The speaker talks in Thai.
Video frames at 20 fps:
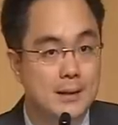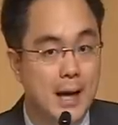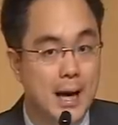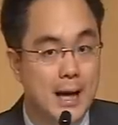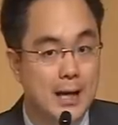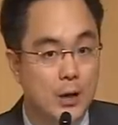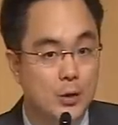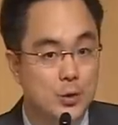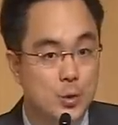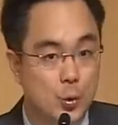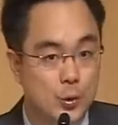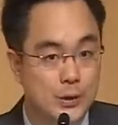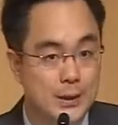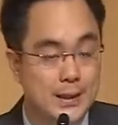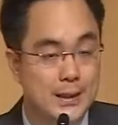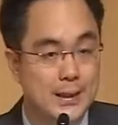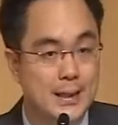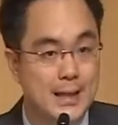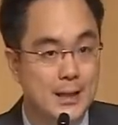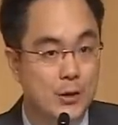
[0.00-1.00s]
ถ้าเราถูก
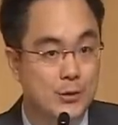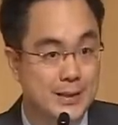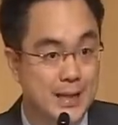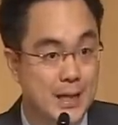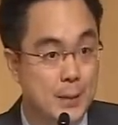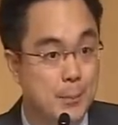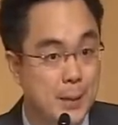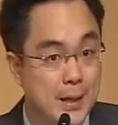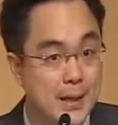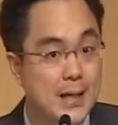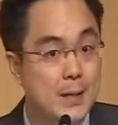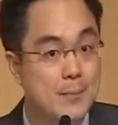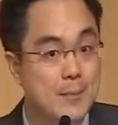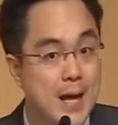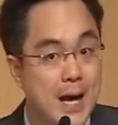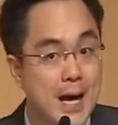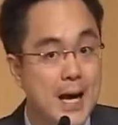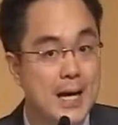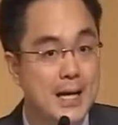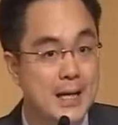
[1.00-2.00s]
ทิศเนี่ยเราเติมเพิ่ม
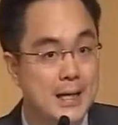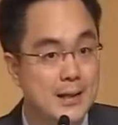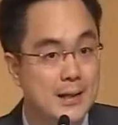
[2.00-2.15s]
ได้